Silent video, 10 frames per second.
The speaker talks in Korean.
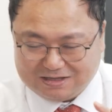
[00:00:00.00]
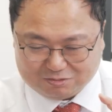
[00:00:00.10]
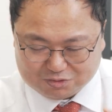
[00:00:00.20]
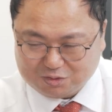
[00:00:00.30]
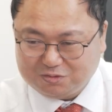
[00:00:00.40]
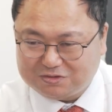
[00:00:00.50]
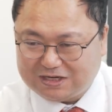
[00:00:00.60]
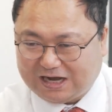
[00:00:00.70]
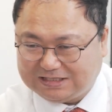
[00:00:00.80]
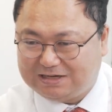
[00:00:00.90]
이
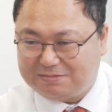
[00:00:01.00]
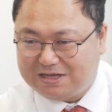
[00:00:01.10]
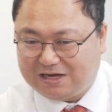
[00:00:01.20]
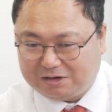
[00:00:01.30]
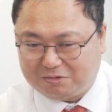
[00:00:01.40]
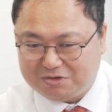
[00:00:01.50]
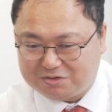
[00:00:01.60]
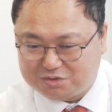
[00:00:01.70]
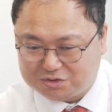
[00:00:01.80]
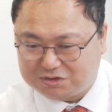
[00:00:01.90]
후손들이 가장 많이 갖고
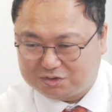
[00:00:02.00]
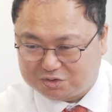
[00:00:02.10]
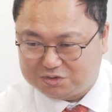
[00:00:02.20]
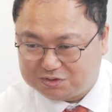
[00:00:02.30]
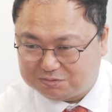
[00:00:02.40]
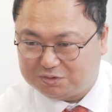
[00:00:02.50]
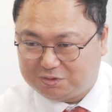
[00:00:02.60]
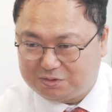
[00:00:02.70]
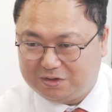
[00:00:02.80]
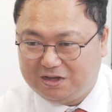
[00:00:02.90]
있는 주식
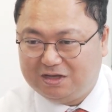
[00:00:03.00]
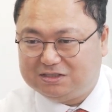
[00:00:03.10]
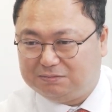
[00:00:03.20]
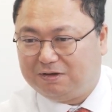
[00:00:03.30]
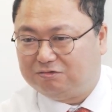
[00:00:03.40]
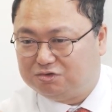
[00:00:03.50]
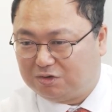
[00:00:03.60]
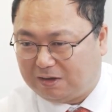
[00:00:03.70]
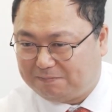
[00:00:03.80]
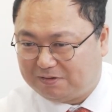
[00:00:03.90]
중심으로
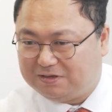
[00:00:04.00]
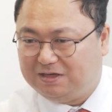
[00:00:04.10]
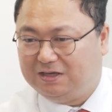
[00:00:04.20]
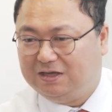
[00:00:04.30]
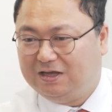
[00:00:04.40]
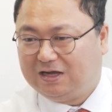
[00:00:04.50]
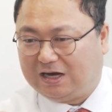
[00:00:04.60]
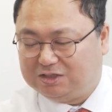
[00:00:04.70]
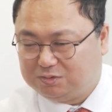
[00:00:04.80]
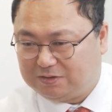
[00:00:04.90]
지배구조 개편이
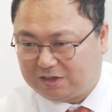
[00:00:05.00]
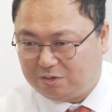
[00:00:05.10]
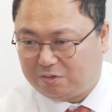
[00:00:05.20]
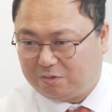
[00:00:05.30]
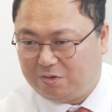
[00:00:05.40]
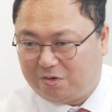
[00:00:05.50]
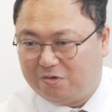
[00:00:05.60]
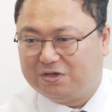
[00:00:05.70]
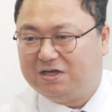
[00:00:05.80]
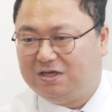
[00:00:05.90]
갈 수밖에 없고 음.
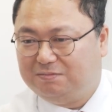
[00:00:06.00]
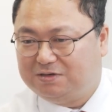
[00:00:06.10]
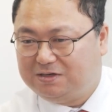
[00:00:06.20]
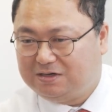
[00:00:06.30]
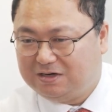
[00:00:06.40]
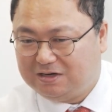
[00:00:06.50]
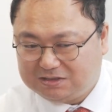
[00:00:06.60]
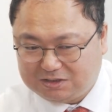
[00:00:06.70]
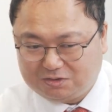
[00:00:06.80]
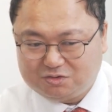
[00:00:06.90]
거기에 힘을
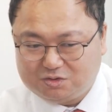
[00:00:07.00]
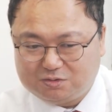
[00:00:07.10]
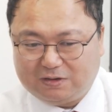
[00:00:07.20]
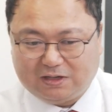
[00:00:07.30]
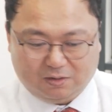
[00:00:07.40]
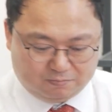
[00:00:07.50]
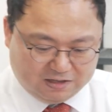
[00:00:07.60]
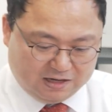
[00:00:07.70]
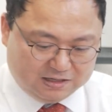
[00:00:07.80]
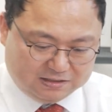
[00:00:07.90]
실어줄 수밖에
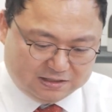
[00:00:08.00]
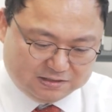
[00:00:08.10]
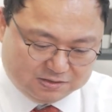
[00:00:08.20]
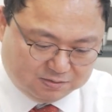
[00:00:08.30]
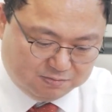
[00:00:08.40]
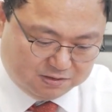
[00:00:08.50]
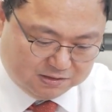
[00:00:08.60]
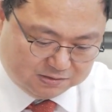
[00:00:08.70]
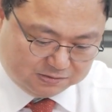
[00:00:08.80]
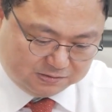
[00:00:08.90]
없다라는 네.
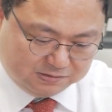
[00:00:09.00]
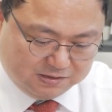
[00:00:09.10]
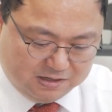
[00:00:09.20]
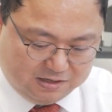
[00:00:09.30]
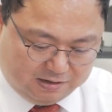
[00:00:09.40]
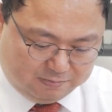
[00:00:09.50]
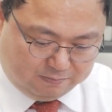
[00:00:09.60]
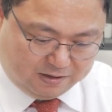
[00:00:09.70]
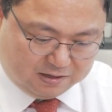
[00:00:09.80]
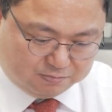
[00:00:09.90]
측면에서
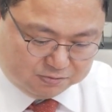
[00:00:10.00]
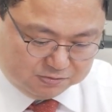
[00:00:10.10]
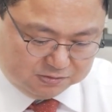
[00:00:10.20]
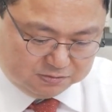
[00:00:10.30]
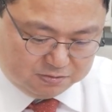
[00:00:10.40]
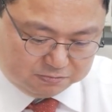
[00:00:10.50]
한번 바라볼 수 있는